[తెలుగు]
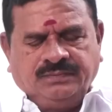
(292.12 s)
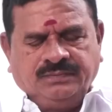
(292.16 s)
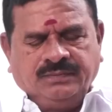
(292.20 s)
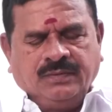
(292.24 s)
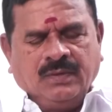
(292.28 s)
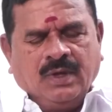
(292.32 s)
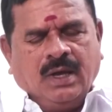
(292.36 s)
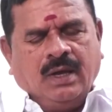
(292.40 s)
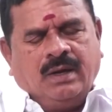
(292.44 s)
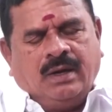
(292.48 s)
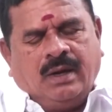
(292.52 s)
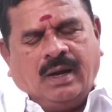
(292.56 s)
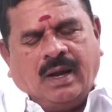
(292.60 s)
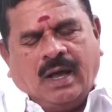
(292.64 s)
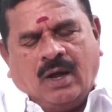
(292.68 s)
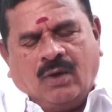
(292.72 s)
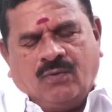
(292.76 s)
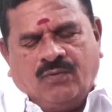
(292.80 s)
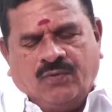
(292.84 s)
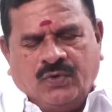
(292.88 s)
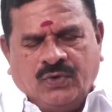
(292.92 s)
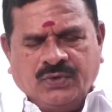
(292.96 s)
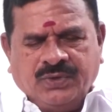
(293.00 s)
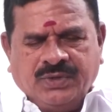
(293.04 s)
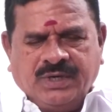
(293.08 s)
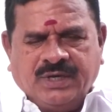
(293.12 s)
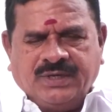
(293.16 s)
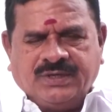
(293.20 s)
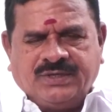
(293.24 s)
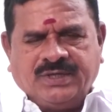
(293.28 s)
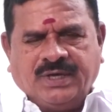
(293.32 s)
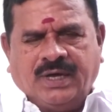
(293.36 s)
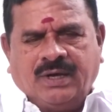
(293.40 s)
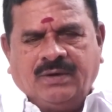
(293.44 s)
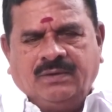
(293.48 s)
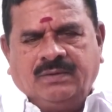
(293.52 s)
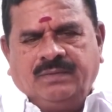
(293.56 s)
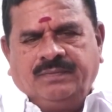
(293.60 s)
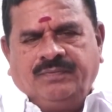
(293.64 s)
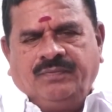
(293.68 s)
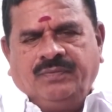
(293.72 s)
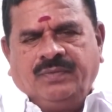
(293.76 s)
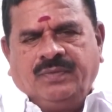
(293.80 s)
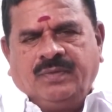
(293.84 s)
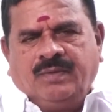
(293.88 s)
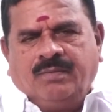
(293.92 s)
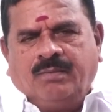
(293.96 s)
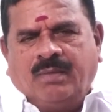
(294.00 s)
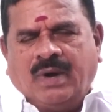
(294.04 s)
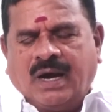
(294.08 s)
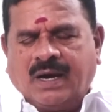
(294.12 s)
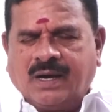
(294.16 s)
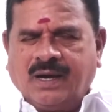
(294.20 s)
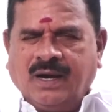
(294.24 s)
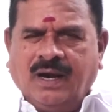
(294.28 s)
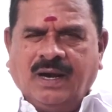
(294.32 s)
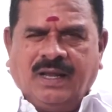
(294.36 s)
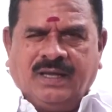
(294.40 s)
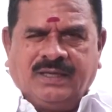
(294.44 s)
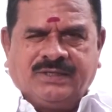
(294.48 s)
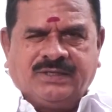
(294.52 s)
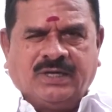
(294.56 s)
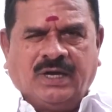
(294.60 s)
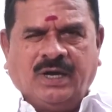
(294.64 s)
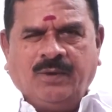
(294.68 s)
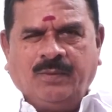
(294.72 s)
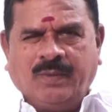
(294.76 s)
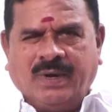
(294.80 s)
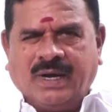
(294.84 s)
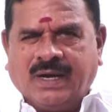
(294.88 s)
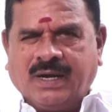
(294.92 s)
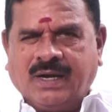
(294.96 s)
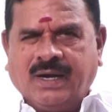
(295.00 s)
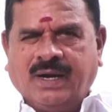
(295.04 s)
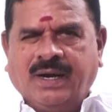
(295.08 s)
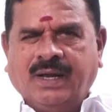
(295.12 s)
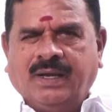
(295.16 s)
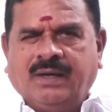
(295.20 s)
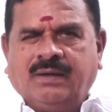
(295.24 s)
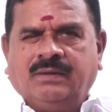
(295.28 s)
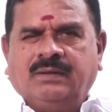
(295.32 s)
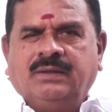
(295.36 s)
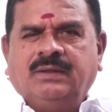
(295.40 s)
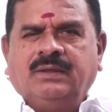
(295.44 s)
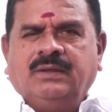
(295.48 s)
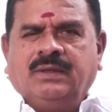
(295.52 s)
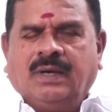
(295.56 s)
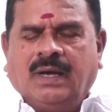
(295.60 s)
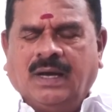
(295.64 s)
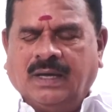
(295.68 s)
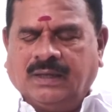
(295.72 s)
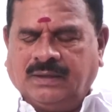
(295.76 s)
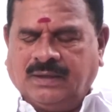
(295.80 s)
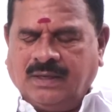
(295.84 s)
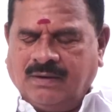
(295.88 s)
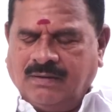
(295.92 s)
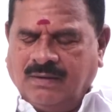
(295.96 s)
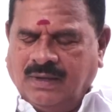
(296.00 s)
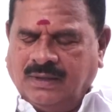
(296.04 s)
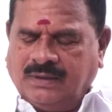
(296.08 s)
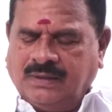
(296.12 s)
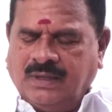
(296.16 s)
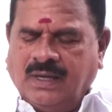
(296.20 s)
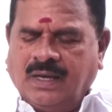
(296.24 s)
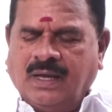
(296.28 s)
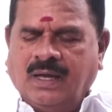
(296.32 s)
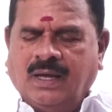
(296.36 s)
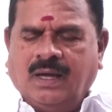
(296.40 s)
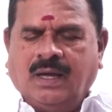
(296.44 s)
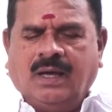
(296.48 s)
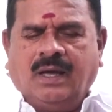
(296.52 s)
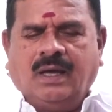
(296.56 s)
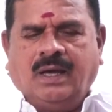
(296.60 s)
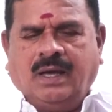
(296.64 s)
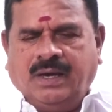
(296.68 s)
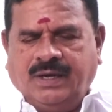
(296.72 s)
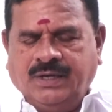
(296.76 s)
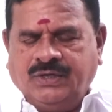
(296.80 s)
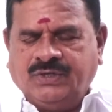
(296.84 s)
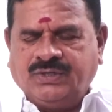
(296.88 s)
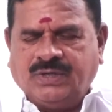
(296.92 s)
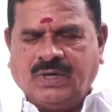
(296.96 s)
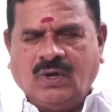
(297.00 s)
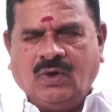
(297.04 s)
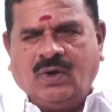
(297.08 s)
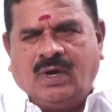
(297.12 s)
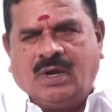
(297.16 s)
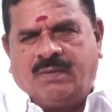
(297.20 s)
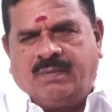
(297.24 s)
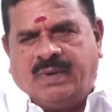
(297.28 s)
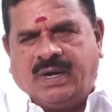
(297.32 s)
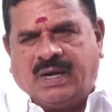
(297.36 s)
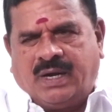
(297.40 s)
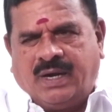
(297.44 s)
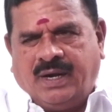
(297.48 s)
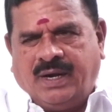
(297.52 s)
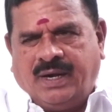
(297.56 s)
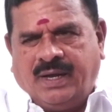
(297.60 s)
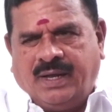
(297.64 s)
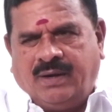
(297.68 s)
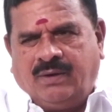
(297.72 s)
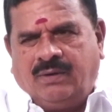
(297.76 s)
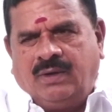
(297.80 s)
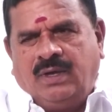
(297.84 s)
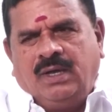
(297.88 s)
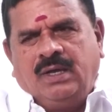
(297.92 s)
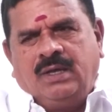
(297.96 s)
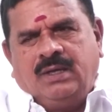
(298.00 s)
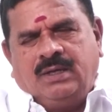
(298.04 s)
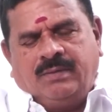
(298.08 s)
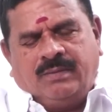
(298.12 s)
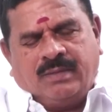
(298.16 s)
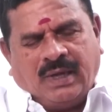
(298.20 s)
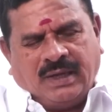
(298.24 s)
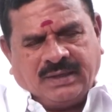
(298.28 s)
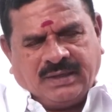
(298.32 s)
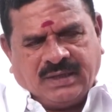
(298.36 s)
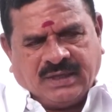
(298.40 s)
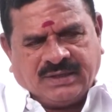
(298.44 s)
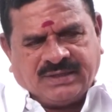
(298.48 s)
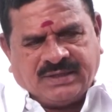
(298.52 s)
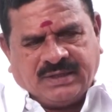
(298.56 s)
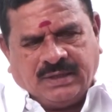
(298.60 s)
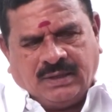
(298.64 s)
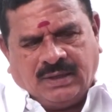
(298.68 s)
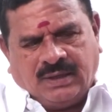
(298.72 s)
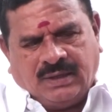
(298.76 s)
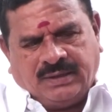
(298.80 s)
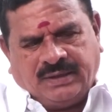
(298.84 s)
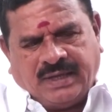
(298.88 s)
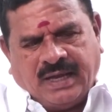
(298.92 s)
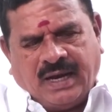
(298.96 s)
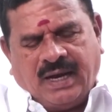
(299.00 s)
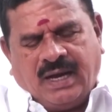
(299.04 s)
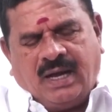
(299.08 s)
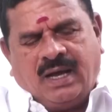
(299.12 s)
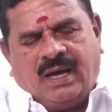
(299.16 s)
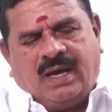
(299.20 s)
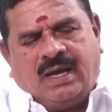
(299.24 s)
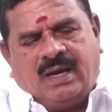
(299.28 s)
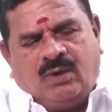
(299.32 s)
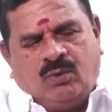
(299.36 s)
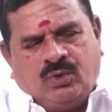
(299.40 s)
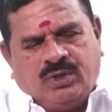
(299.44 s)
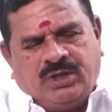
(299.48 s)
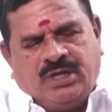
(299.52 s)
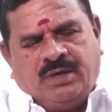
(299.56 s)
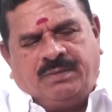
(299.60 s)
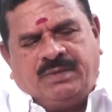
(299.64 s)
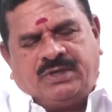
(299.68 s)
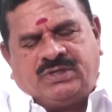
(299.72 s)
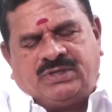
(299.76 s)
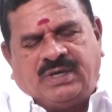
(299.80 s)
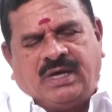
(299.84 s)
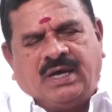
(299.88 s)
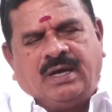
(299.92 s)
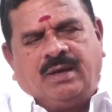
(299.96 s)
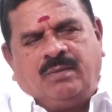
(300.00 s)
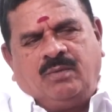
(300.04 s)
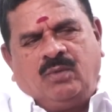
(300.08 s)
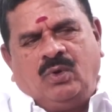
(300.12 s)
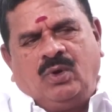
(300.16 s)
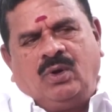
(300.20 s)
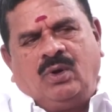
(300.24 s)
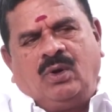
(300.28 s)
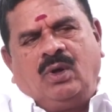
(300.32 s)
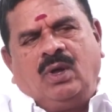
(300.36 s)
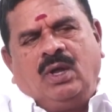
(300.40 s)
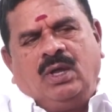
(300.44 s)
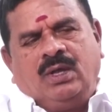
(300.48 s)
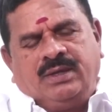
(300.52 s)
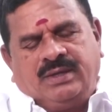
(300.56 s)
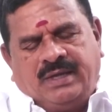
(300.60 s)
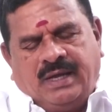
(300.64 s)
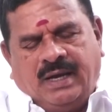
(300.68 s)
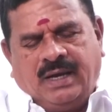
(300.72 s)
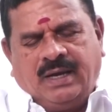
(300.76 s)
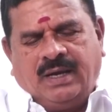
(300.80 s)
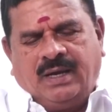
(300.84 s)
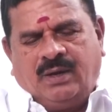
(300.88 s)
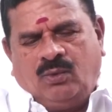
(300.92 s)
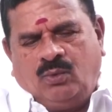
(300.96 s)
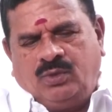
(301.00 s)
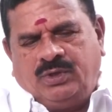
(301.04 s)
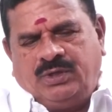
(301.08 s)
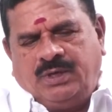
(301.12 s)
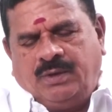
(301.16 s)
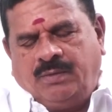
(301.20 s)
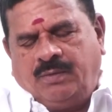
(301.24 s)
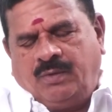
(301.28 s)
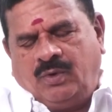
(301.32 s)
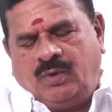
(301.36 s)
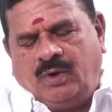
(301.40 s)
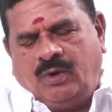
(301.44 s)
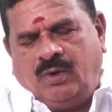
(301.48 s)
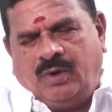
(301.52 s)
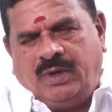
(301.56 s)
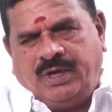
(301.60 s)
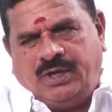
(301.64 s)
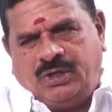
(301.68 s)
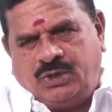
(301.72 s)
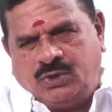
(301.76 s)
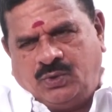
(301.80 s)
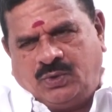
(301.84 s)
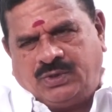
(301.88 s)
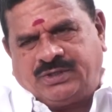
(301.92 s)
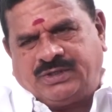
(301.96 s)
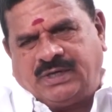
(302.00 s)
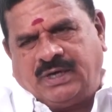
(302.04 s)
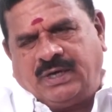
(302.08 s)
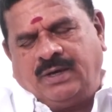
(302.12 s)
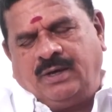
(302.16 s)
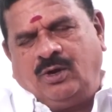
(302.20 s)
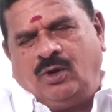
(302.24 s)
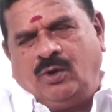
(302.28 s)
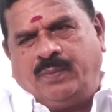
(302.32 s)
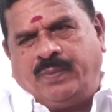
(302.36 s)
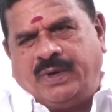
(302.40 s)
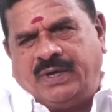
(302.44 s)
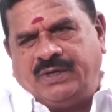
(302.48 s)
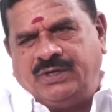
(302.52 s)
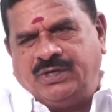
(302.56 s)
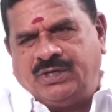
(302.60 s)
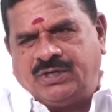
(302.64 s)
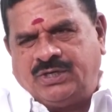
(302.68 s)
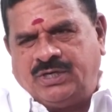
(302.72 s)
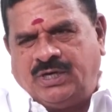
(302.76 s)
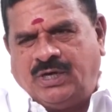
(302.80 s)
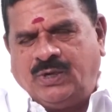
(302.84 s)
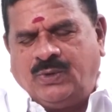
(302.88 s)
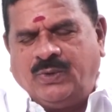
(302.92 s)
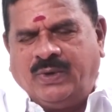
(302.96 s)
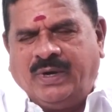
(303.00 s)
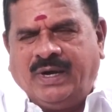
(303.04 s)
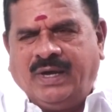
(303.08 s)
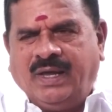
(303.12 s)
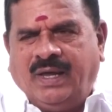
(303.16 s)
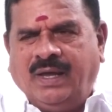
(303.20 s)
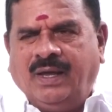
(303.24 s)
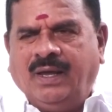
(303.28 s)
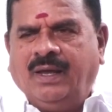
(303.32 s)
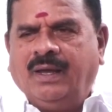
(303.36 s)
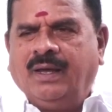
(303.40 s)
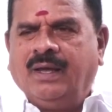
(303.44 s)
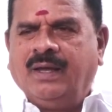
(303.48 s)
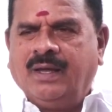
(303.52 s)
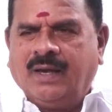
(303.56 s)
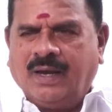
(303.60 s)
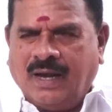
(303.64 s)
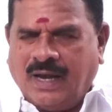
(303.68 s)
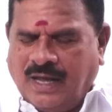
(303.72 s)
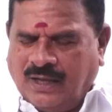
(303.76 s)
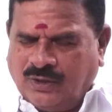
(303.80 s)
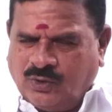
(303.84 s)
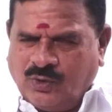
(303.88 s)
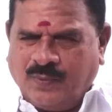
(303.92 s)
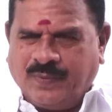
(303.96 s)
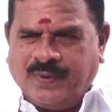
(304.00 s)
పిలిచారు నాకు ఫోన్ చేశారు మాట్లాడాల్సిన వాళ్ళు మాట్లాడారు ఆ తర్వాత హరీష్ రావు గారు మాట్లాడారు అయితే తెలంగాణ ఉద్యమ సంఘంలో తెలంగాణ ఉద్యమంలో ఎన్జిఓ సంఘంలో పనిచేసినటువంటి నాతో